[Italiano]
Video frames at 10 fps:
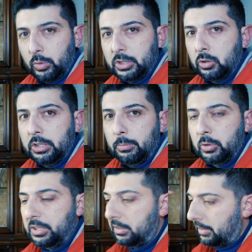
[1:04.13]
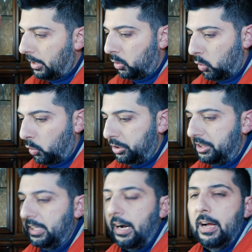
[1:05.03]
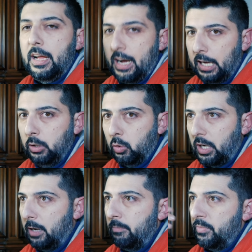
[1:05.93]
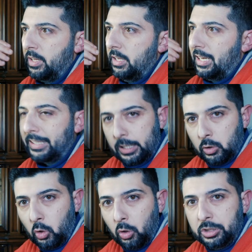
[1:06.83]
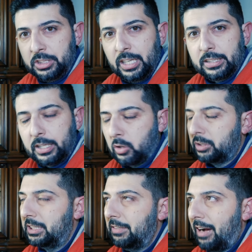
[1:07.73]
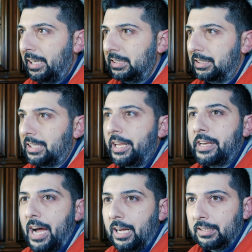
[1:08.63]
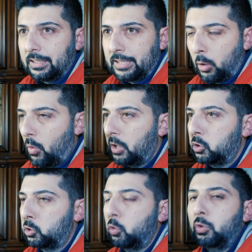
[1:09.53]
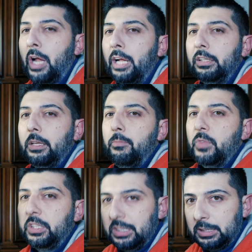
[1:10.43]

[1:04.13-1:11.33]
questo tipo di tecnologia? Allora, la tecnologia del cross device è nata da quando sono nati gli